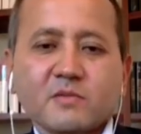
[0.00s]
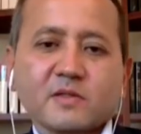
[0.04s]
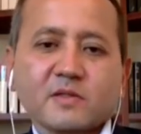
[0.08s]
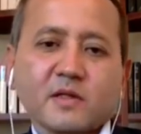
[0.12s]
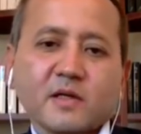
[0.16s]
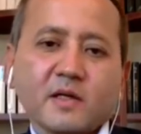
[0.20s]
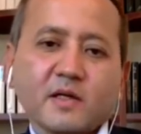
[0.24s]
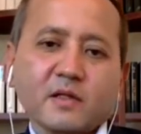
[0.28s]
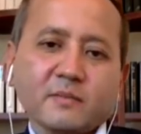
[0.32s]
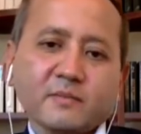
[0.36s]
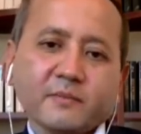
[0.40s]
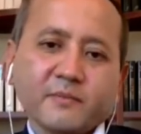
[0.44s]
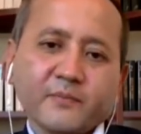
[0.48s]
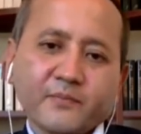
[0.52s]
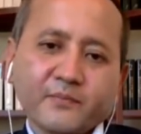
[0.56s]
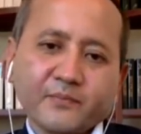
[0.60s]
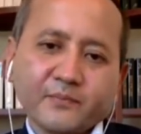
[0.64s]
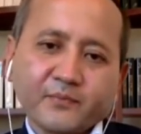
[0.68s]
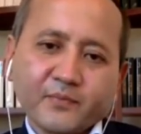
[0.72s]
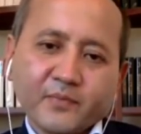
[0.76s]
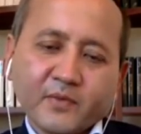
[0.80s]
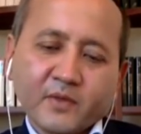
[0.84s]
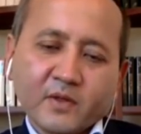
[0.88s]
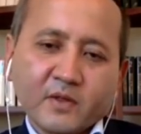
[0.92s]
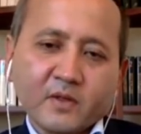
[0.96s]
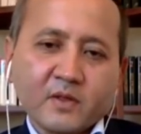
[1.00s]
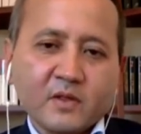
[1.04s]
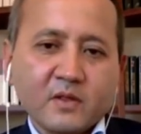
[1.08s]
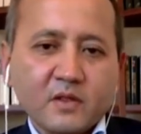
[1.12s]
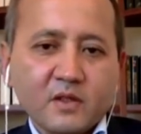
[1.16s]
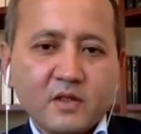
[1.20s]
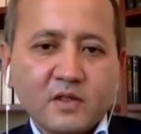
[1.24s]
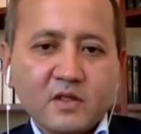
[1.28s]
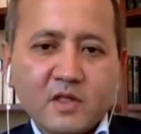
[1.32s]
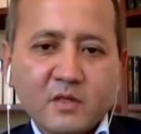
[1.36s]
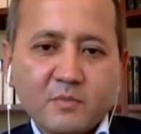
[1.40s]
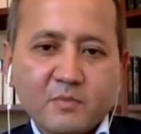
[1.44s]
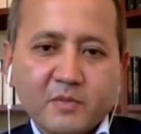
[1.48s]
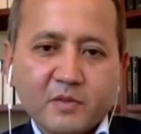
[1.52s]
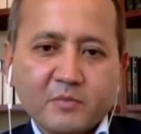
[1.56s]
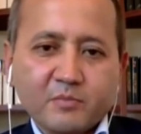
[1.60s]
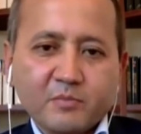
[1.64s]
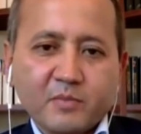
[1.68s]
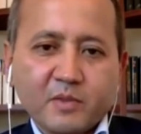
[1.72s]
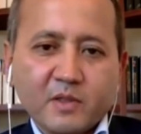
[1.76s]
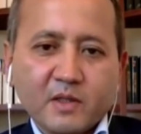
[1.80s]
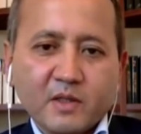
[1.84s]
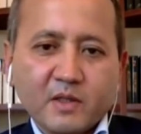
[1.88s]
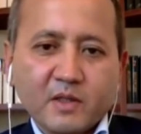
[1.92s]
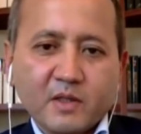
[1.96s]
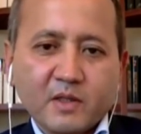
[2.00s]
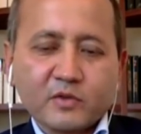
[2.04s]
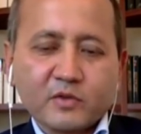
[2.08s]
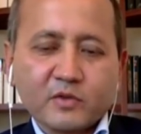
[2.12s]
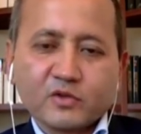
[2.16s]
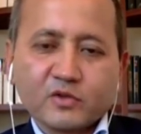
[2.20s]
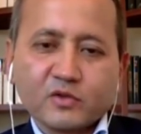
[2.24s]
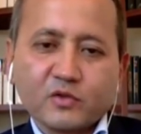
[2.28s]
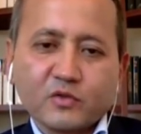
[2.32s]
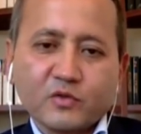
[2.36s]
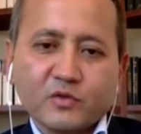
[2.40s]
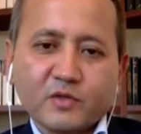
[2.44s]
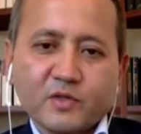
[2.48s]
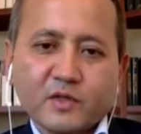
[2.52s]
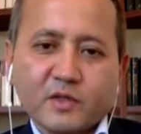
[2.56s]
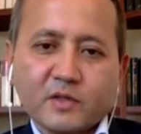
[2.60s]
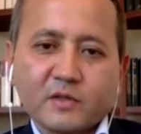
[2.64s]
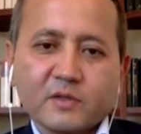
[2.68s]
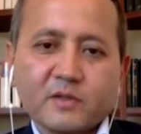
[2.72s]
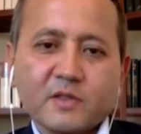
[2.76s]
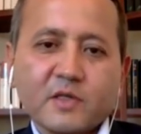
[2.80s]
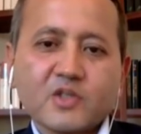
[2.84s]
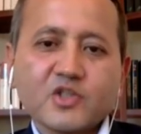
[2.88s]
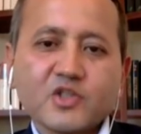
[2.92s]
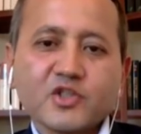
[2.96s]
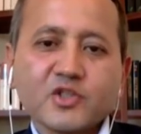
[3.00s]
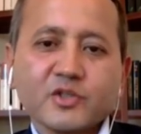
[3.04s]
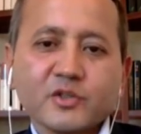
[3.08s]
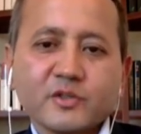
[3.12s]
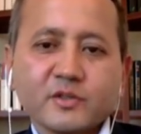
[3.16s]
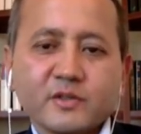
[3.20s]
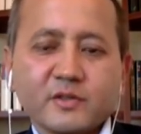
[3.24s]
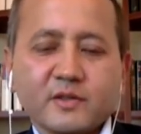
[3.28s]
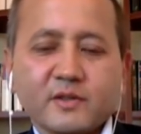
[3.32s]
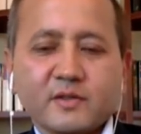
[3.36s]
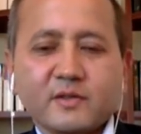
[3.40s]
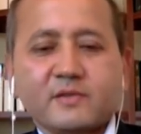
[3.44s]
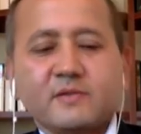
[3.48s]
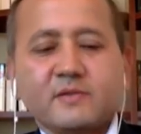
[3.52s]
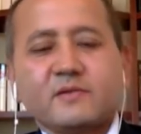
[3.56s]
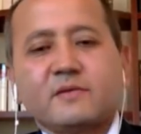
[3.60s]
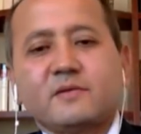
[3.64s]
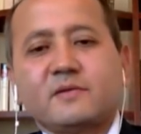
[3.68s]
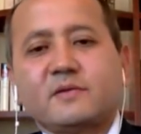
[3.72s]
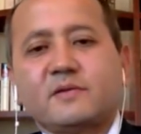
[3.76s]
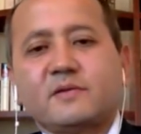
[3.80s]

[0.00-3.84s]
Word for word: странам, и не предполагал, все произошло вот так неожиданно.